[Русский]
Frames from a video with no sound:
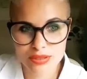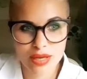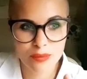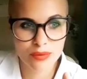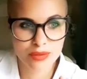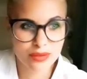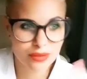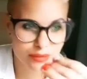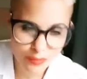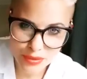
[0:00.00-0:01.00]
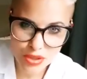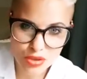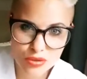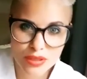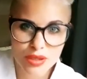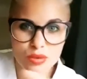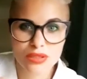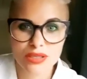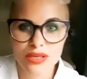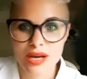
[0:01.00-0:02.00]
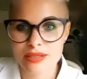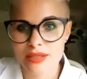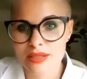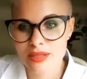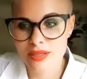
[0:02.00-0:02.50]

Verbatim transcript: там э, пришел к какой-то грани,